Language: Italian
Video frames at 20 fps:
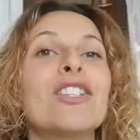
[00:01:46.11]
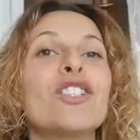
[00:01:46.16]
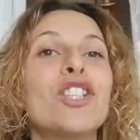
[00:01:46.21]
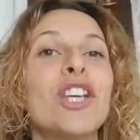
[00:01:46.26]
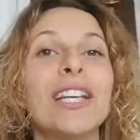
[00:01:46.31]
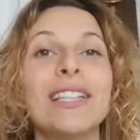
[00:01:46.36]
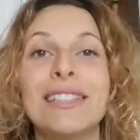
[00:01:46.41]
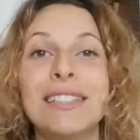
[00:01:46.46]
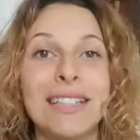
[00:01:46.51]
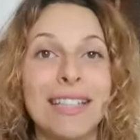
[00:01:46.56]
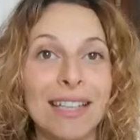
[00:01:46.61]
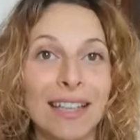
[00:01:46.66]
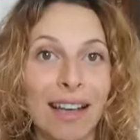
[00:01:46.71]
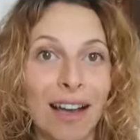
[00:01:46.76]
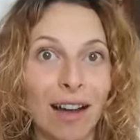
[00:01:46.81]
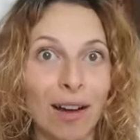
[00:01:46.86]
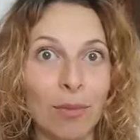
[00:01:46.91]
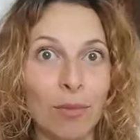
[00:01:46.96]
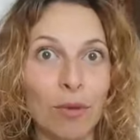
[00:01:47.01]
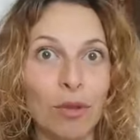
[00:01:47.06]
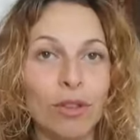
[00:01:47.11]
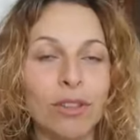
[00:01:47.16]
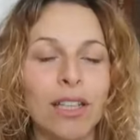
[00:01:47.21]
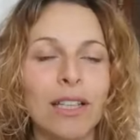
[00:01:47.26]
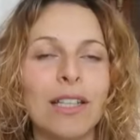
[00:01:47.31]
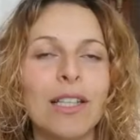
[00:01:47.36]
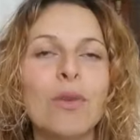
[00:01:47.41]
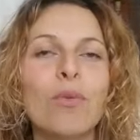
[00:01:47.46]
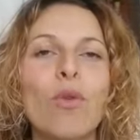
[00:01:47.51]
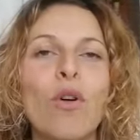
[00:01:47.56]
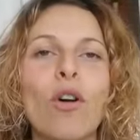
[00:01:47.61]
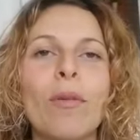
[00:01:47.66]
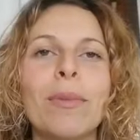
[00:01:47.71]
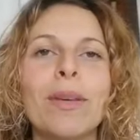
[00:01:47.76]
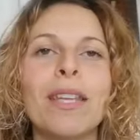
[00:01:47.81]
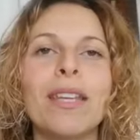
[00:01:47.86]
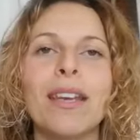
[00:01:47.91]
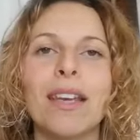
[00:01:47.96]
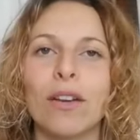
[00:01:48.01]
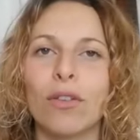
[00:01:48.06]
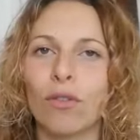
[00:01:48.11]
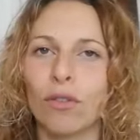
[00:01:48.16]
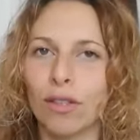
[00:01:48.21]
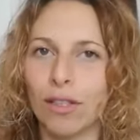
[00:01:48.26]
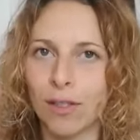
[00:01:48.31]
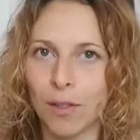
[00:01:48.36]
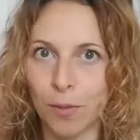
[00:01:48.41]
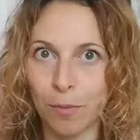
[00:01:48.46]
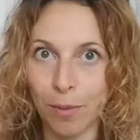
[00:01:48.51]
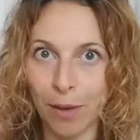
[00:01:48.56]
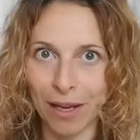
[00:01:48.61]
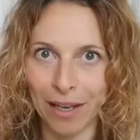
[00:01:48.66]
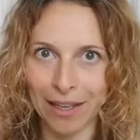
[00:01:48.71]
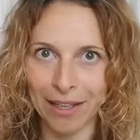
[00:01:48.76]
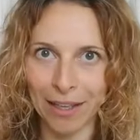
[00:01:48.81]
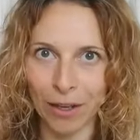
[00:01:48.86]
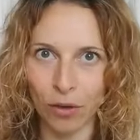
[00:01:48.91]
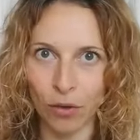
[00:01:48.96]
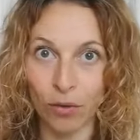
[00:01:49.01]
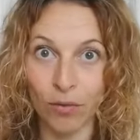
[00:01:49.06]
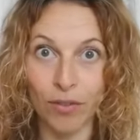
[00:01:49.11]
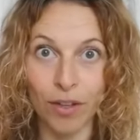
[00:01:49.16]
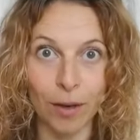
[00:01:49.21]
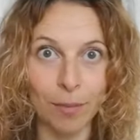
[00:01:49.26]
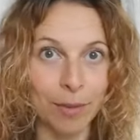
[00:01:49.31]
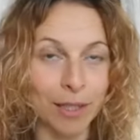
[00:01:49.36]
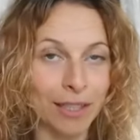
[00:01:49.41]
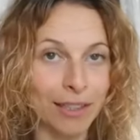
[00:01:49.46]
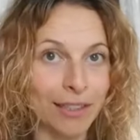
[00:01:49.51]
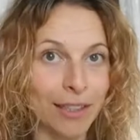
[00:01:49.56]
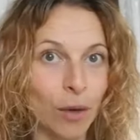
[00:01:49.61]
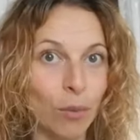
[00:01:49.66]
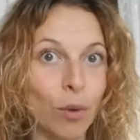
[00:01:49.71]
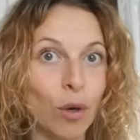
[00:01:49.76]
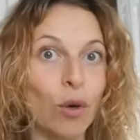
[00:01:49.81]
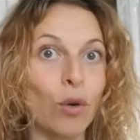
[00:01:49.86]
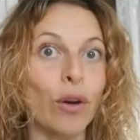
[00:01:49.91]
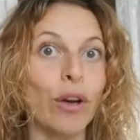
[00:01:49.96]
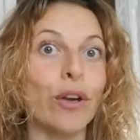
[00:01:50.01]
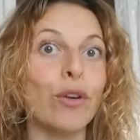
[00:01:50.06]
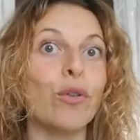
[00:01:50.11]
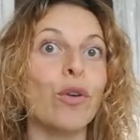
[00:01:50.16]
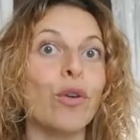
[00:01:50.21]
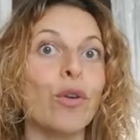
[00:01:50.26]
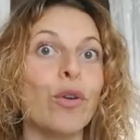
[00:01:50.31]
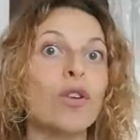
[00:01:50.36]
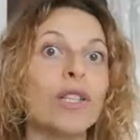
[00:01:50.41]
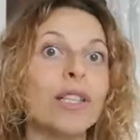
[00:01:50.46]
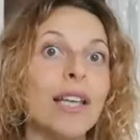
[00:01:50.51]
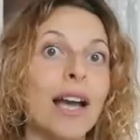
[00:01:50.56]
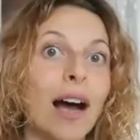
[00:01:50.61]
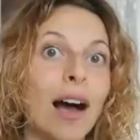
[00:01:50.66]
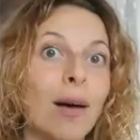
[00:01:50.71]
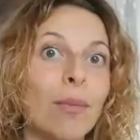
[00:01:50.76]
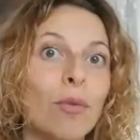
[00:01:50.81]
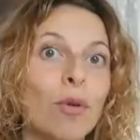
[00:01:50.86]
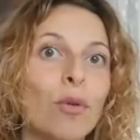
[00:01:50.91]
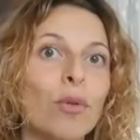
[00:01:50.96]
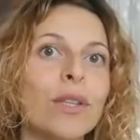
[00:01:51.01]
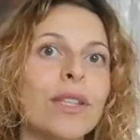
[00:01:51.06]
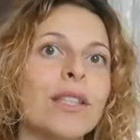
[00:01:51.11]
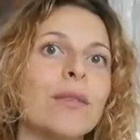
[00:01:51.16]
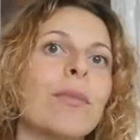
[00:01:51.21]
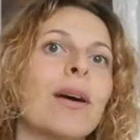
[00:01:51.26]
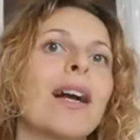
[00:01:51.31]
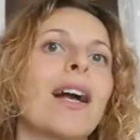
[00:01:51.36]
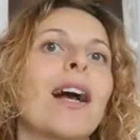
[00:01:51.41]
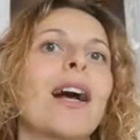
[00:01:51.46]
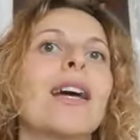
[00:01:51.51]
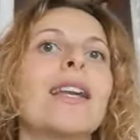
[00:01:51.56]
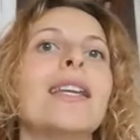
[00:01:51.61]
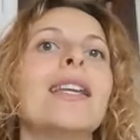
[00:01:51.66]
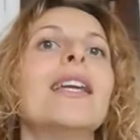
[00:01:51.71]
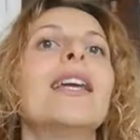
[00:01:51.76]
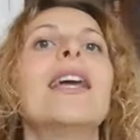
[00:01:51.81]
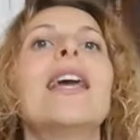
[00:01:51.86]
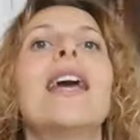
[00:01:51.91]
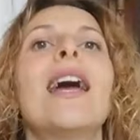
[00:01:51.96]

ci attiriamo degli uomini che non rispecchiano ovviamente quello che noi vogliamo, quindi magari